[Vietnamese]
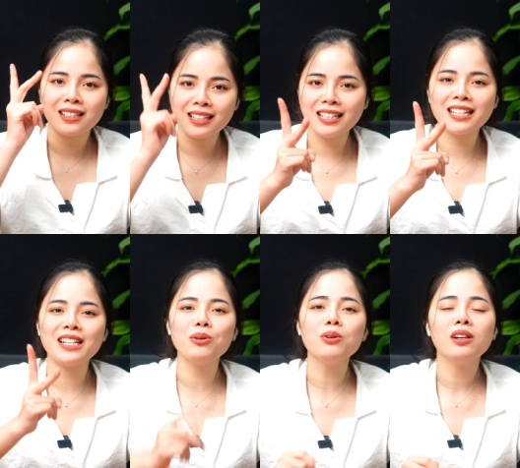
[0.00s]
nhì
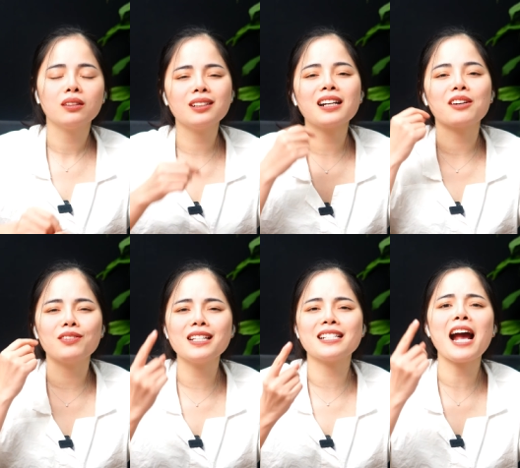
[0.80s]
khíu, tức là
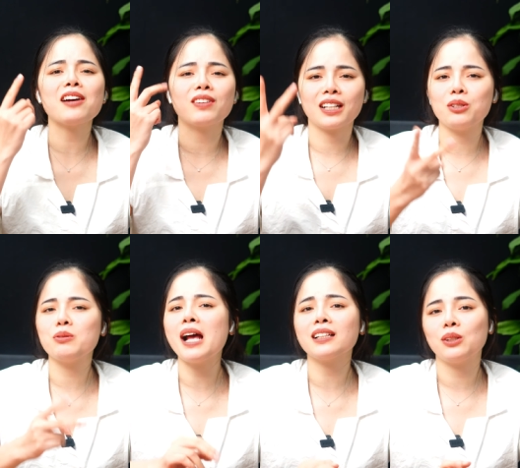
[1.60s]
vị giác và khíu
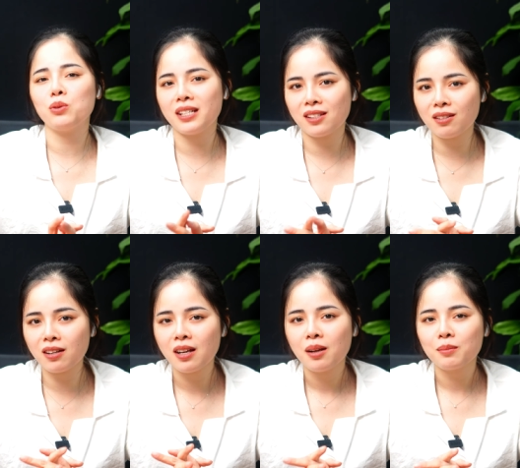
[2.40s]
giác phải luôn đi
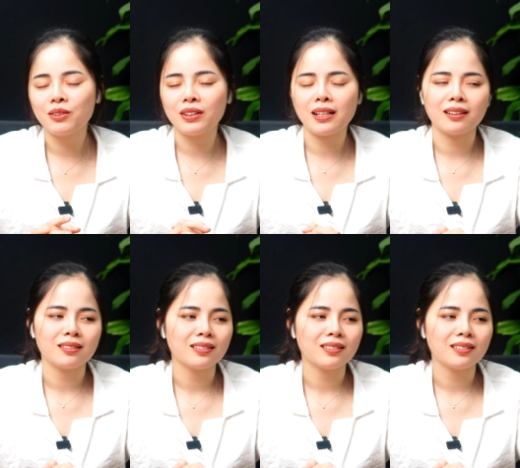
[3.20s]
trước. Bởi vì là